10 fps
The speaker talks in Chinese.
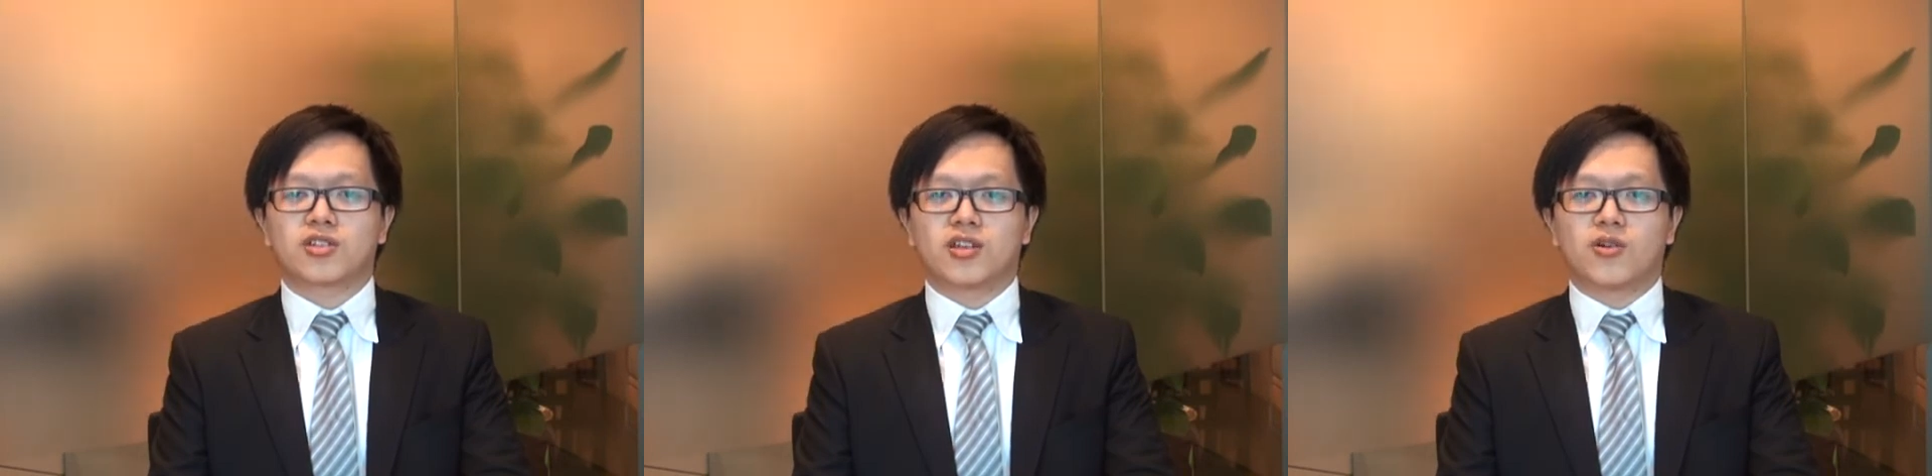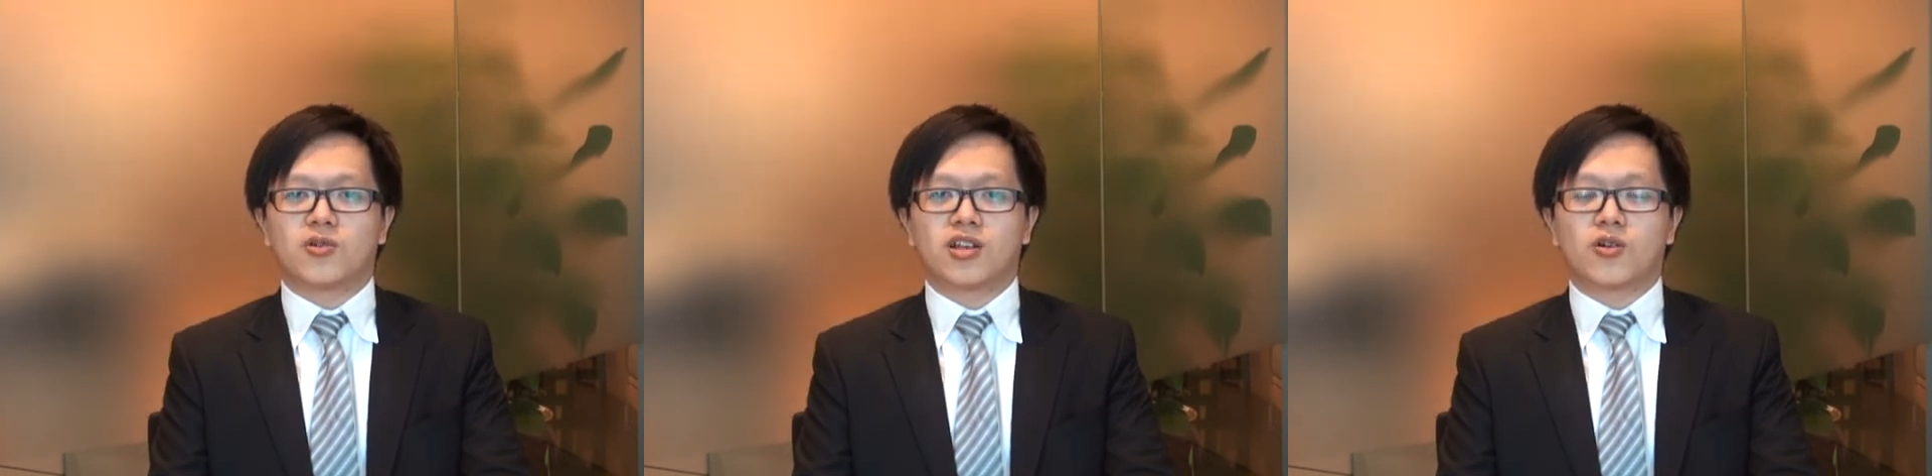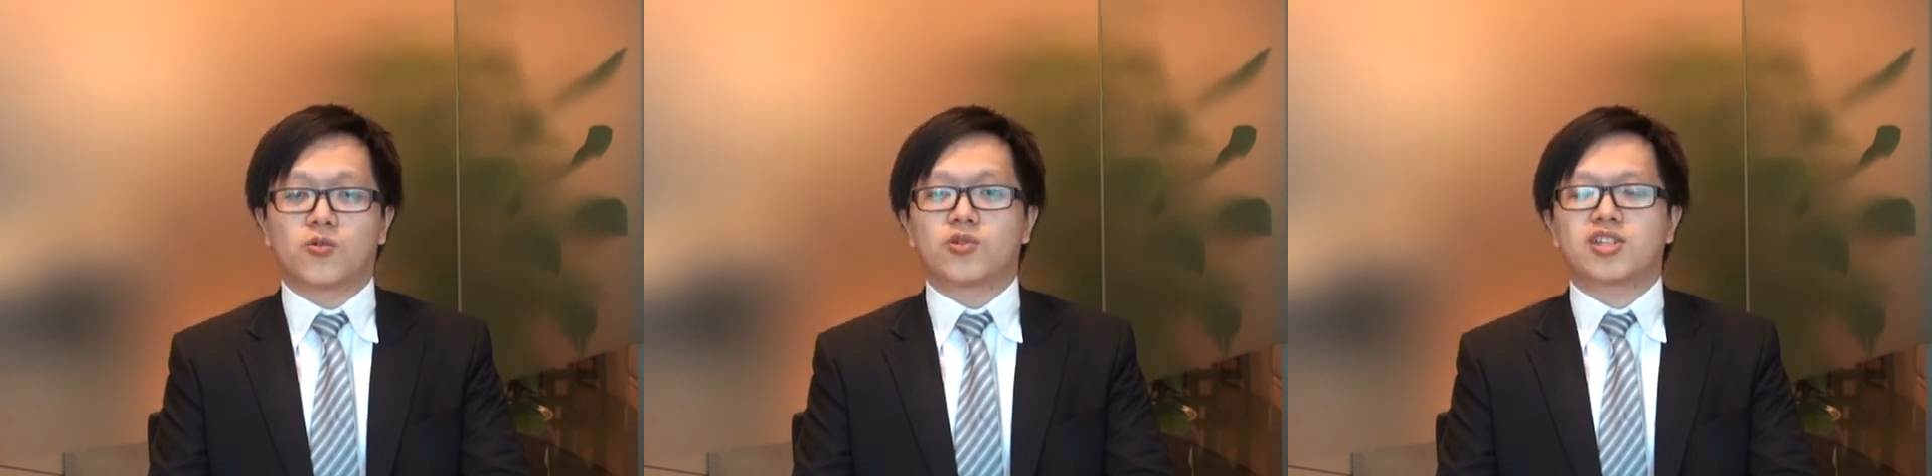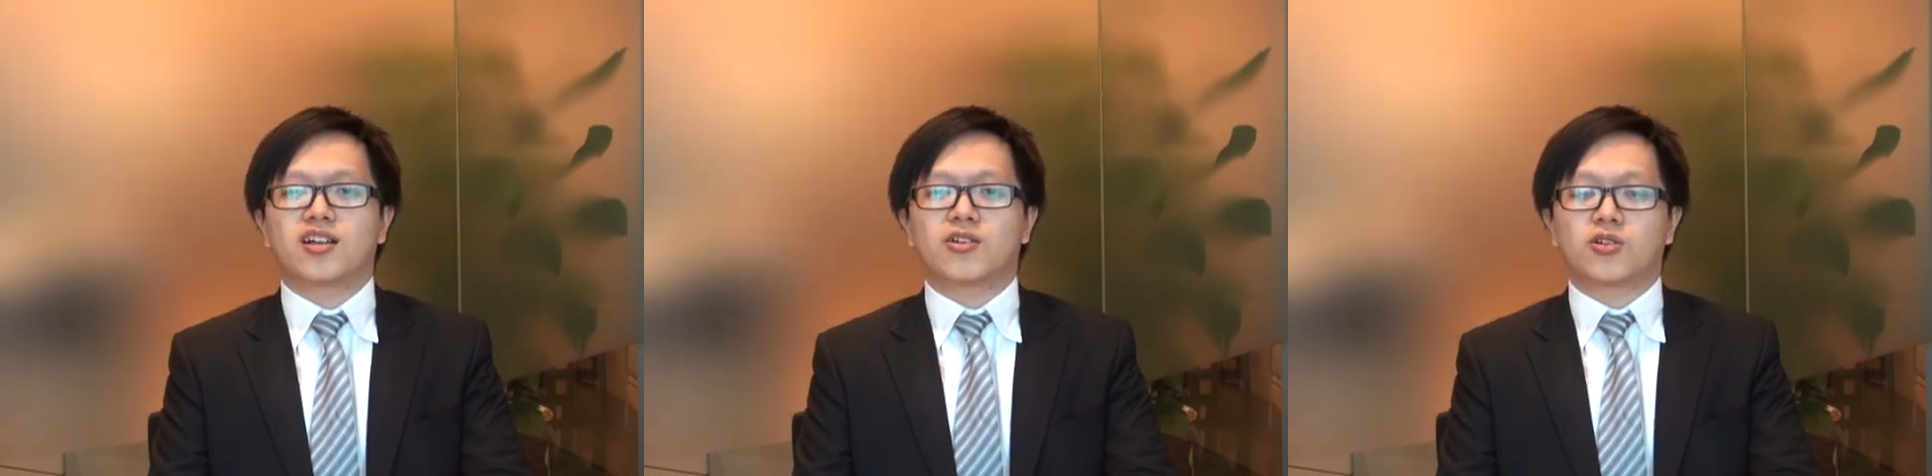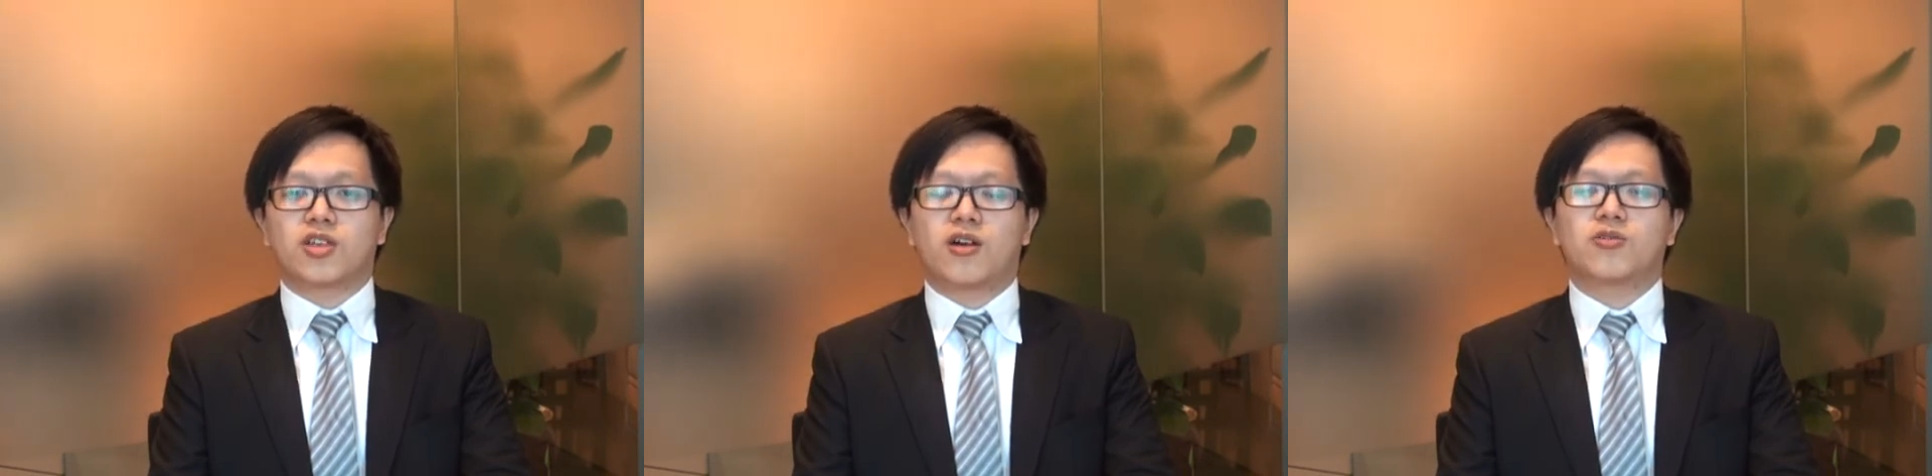有那个股价有
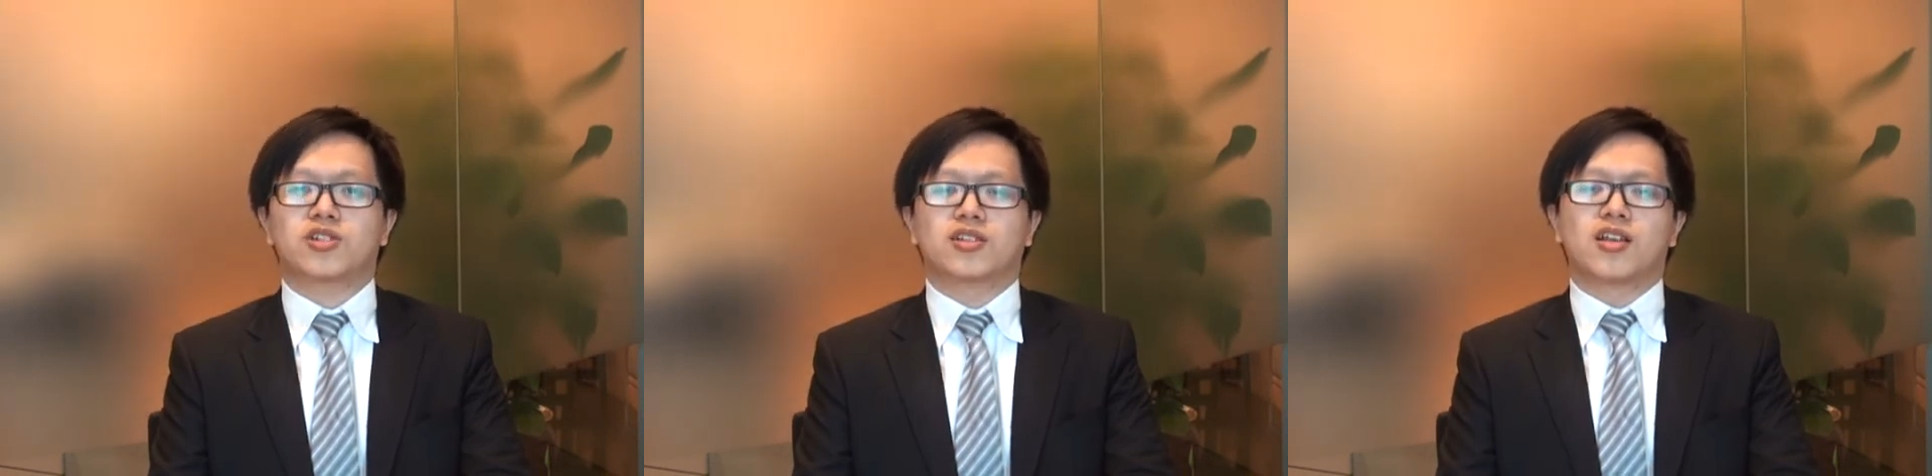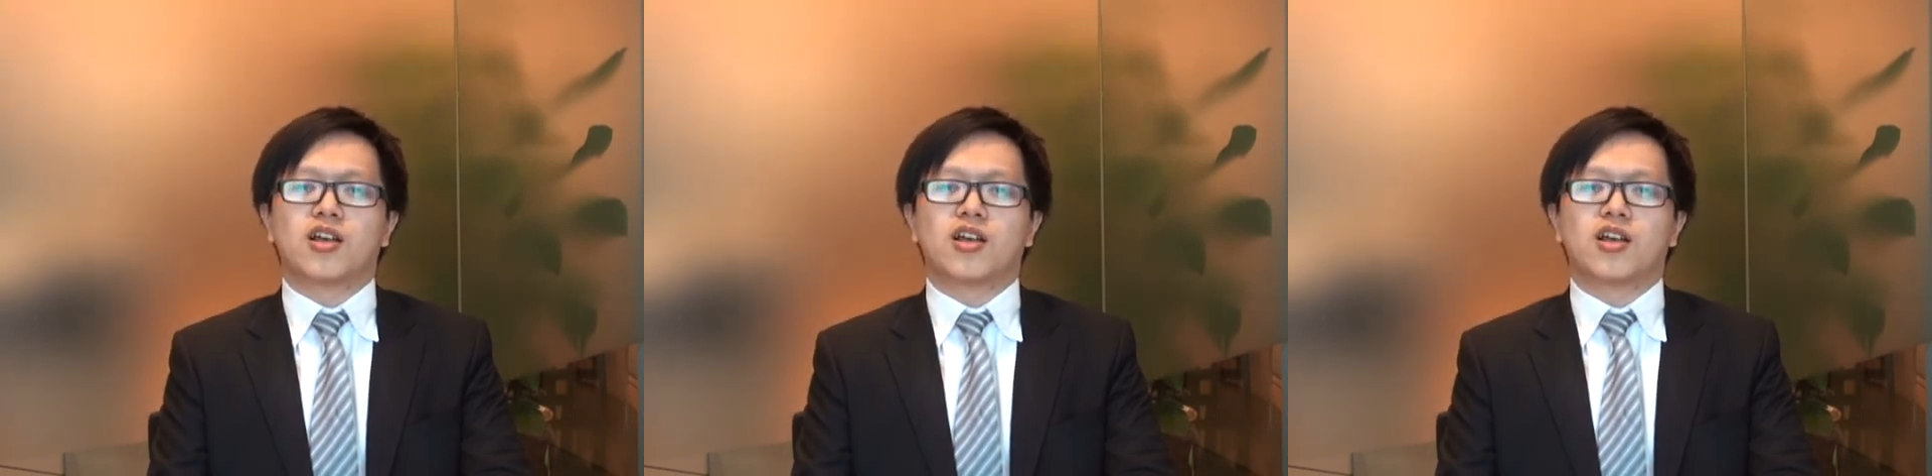个调整，